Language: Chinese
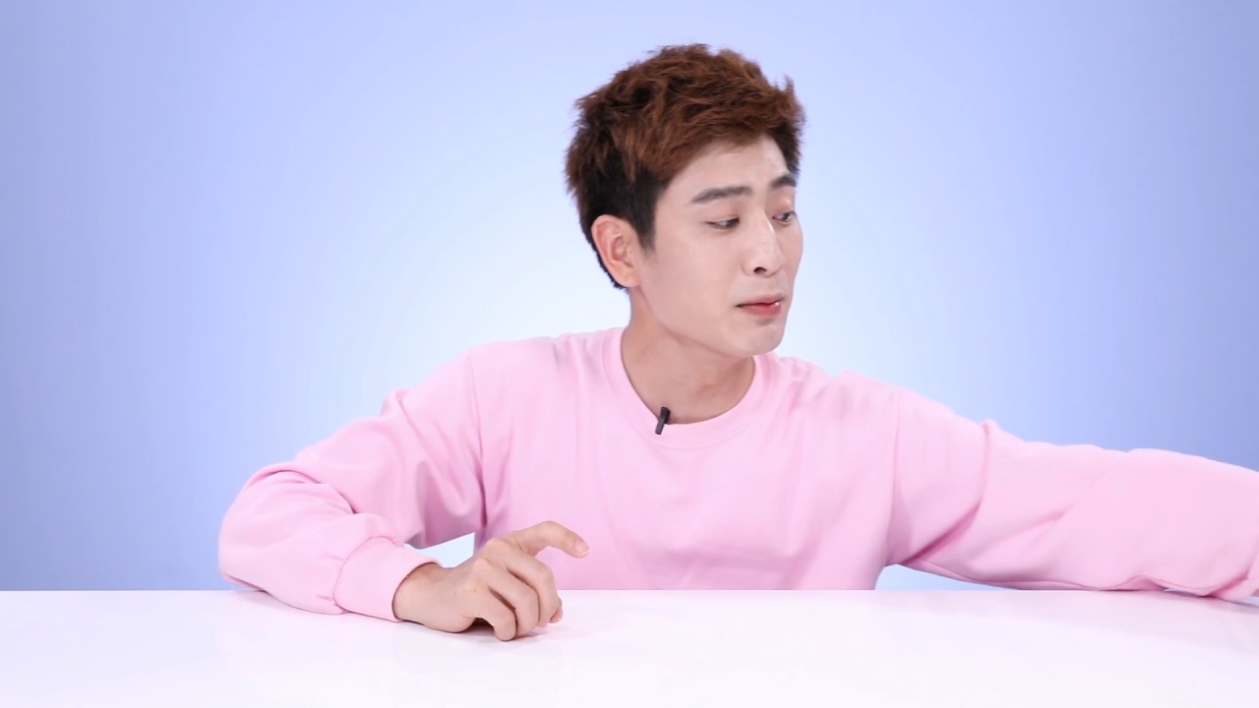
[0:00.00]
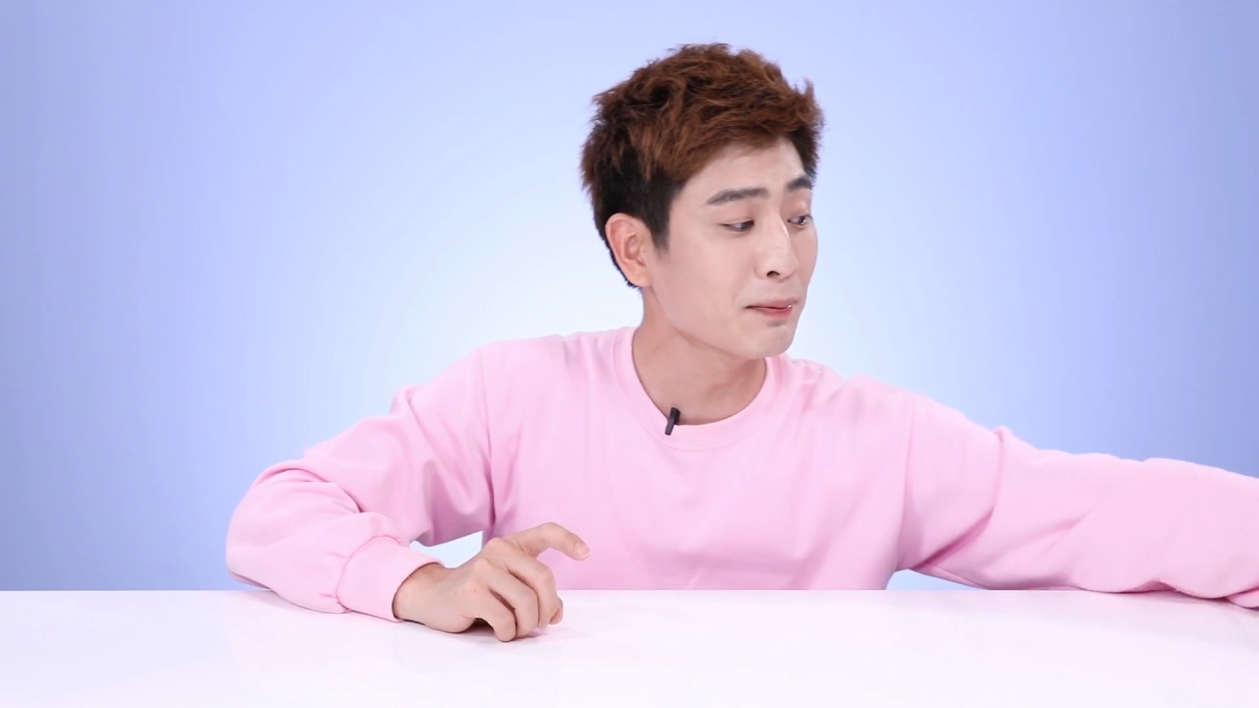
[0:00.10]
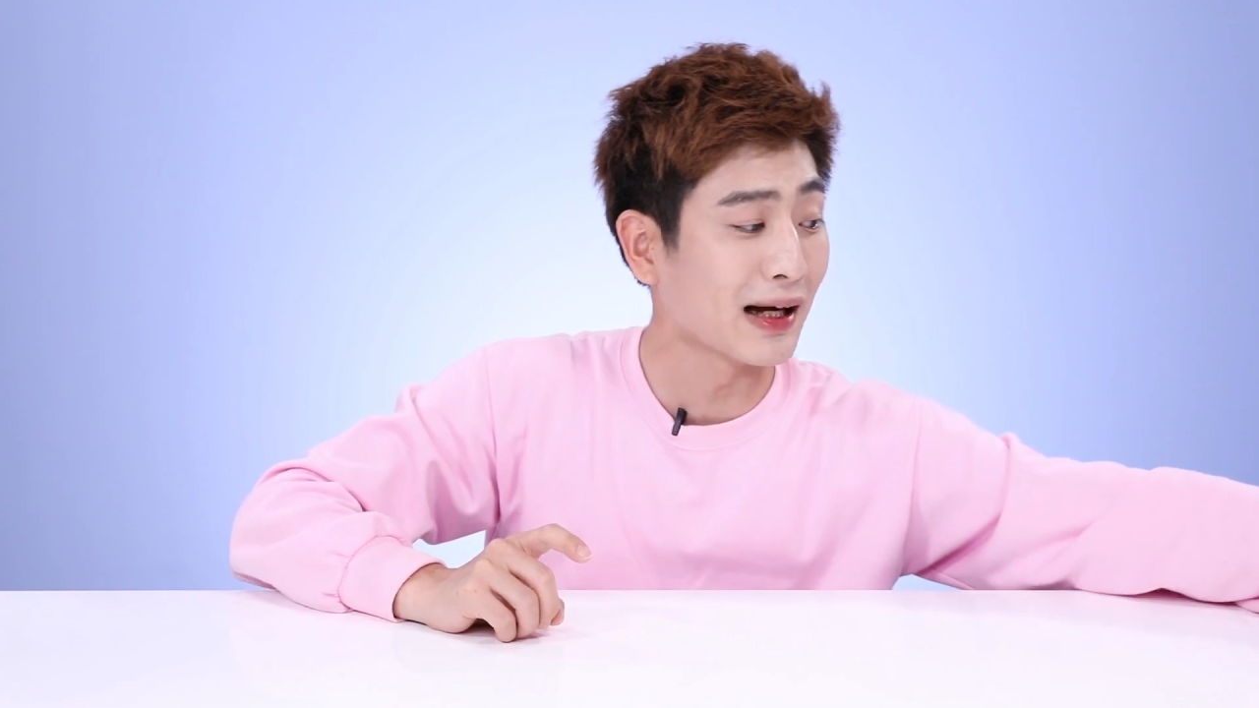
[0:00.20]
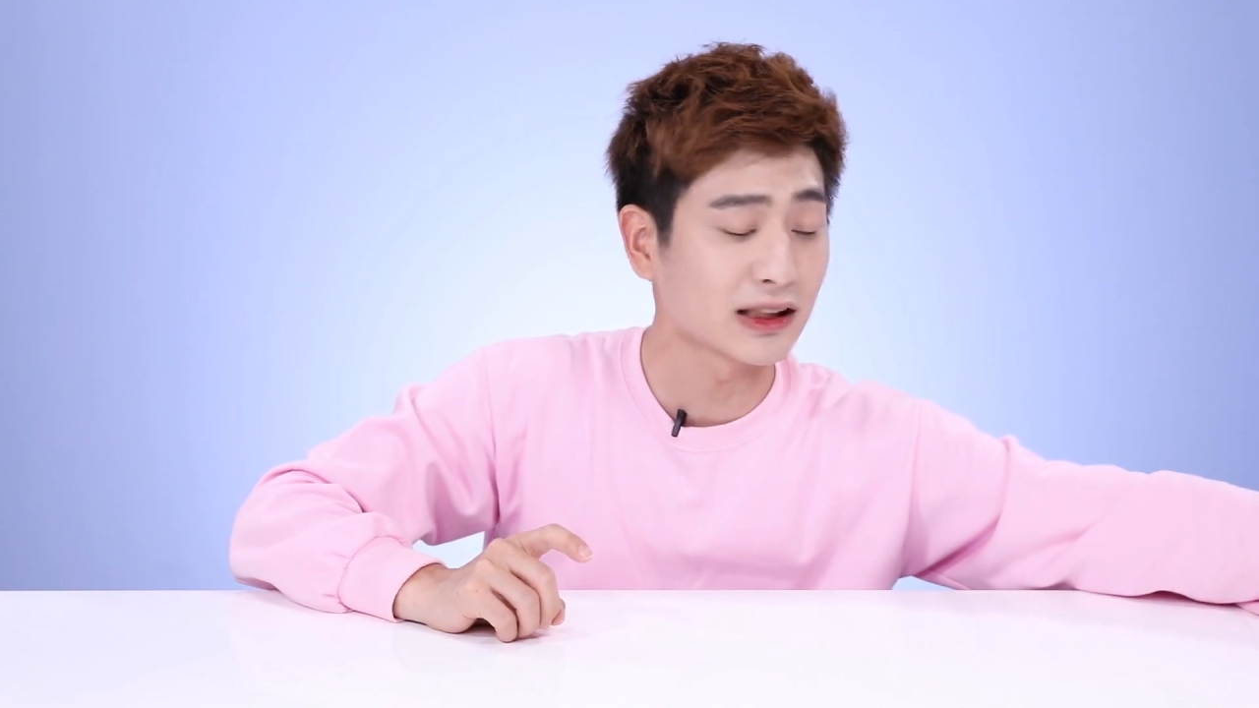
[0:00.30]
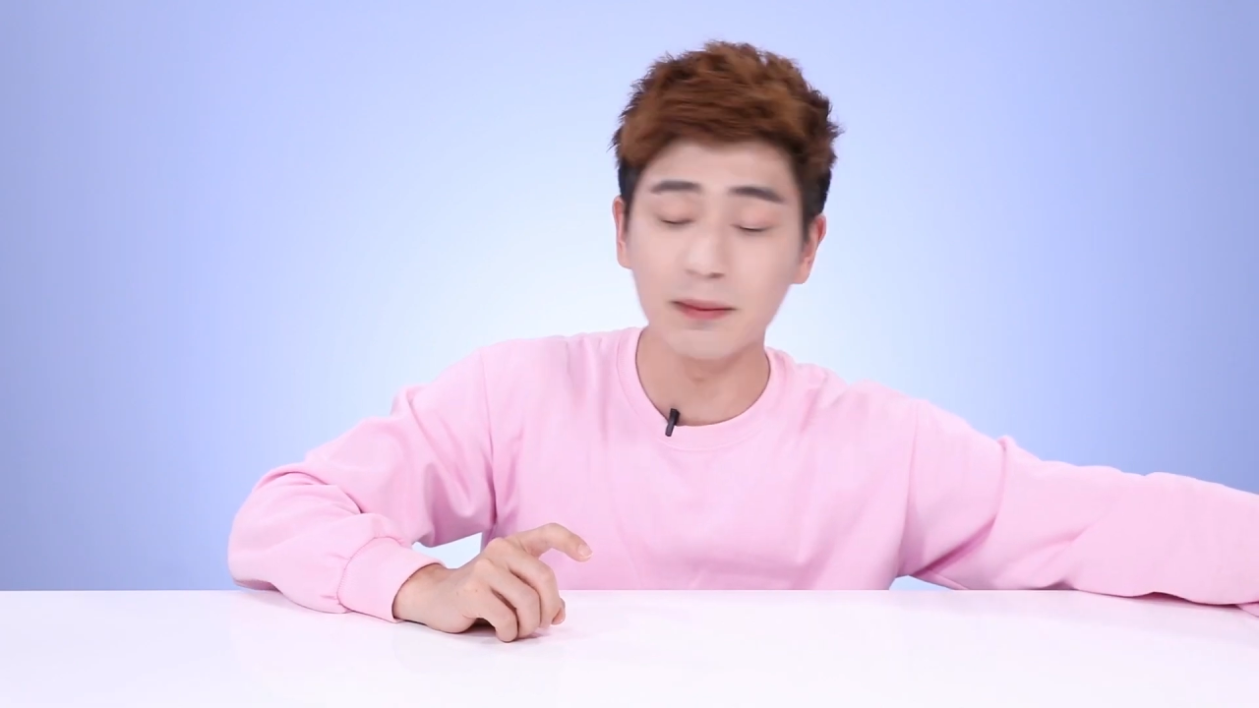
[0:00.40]

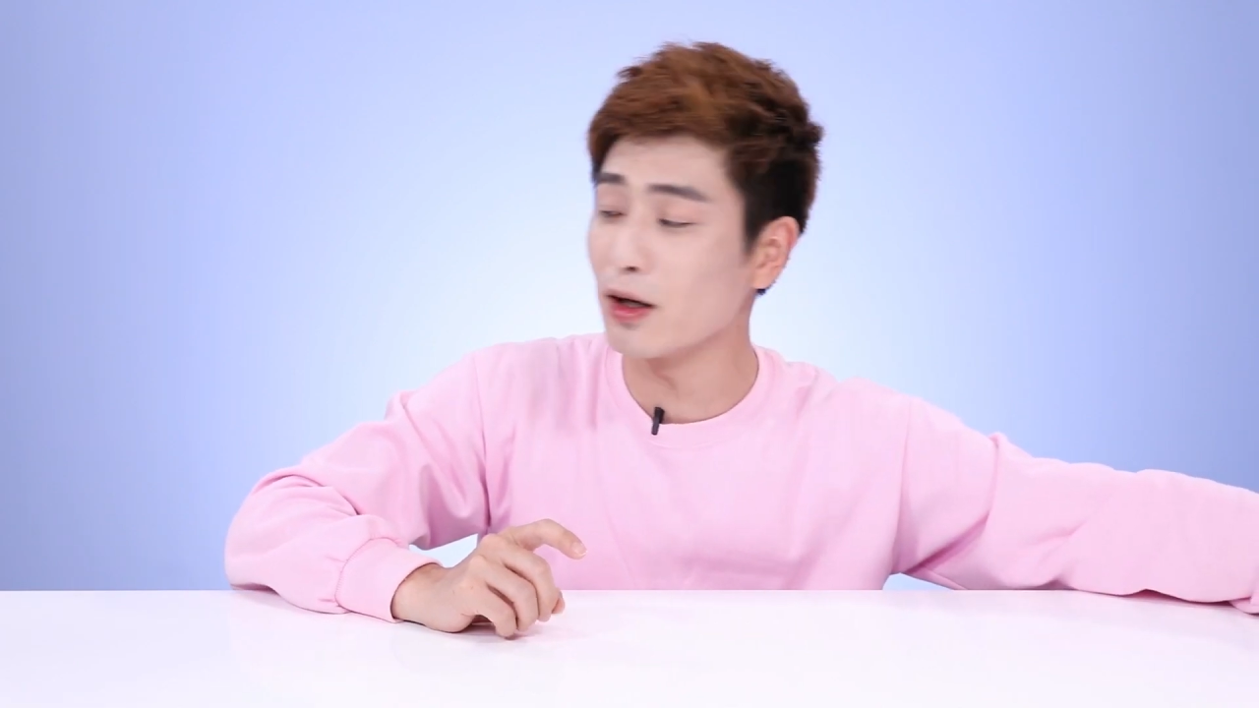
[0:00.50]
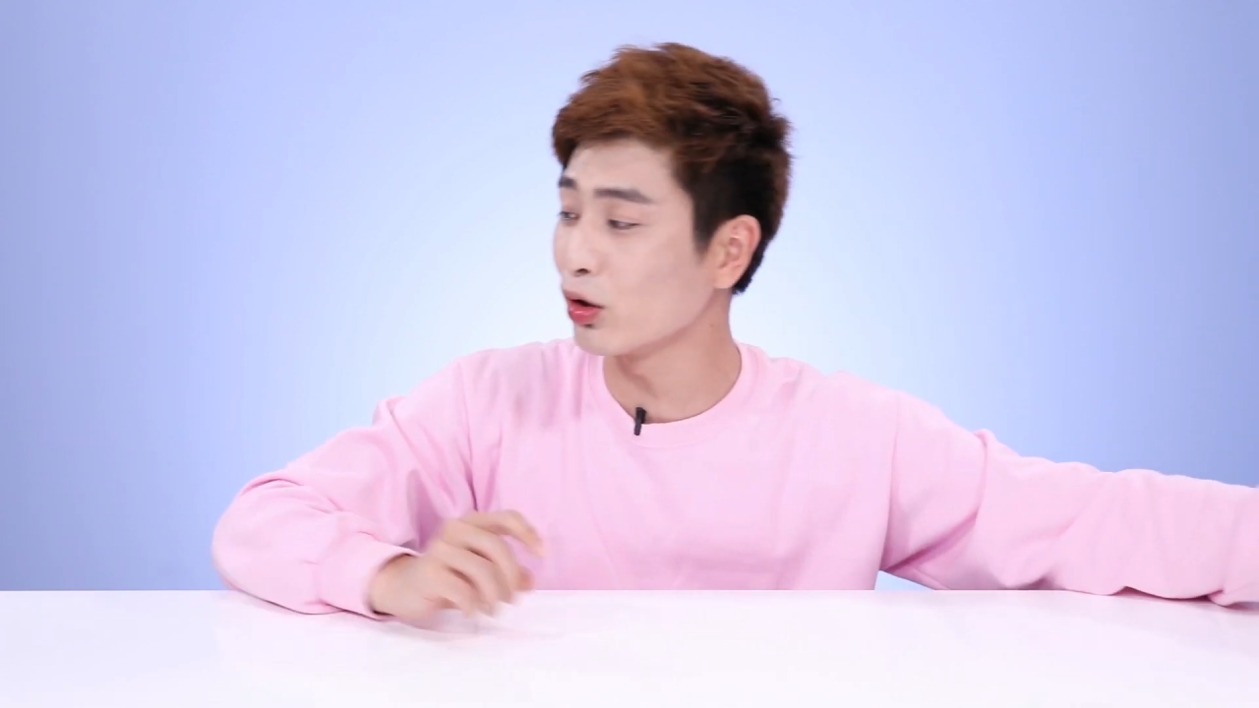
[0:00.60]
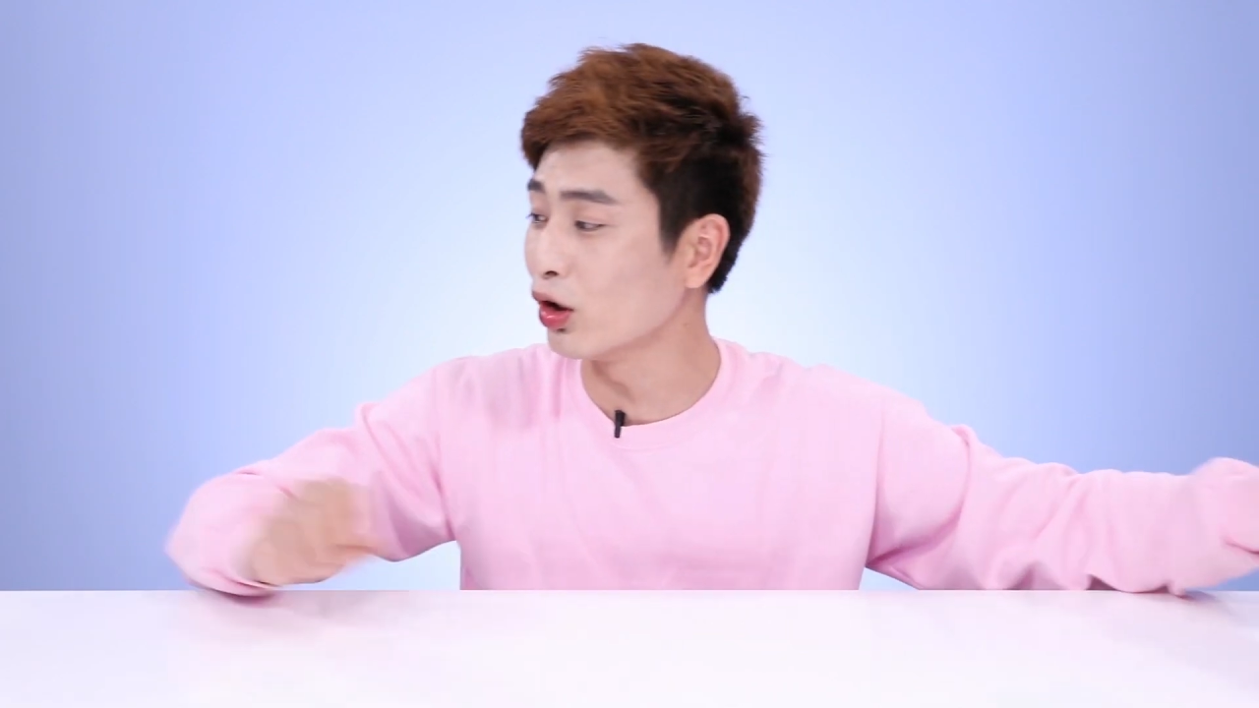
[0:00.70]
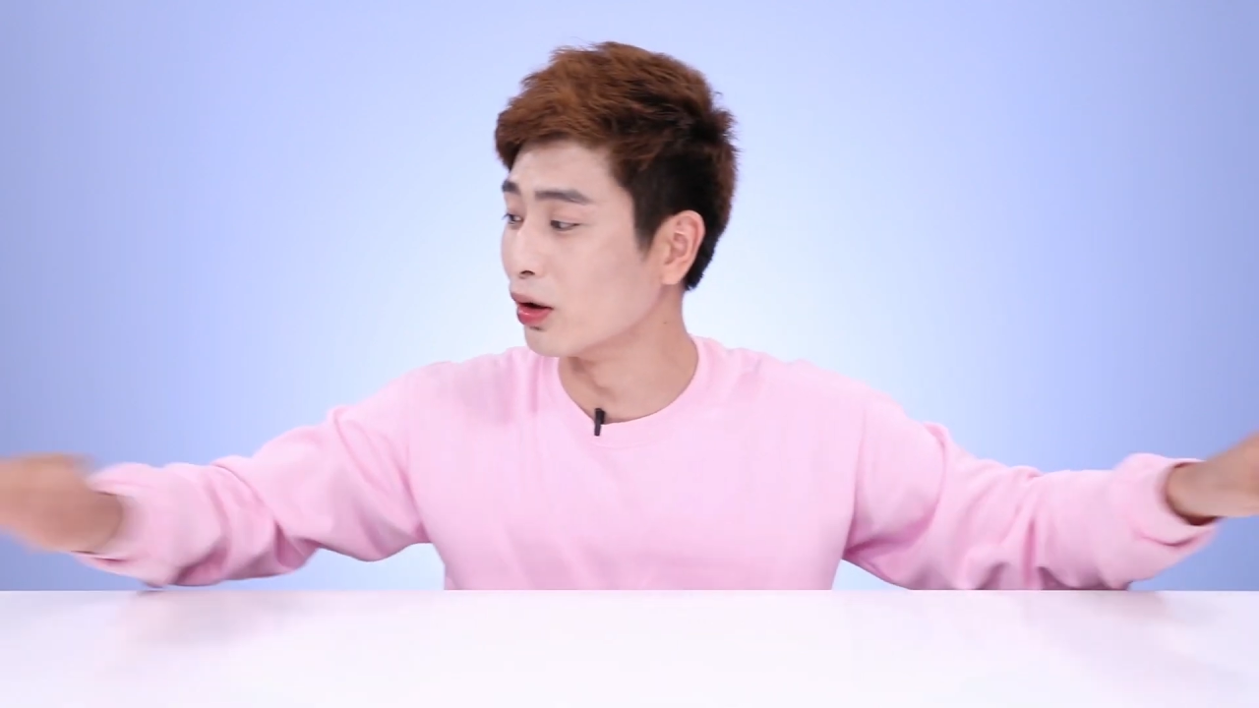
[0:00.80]
来最后一个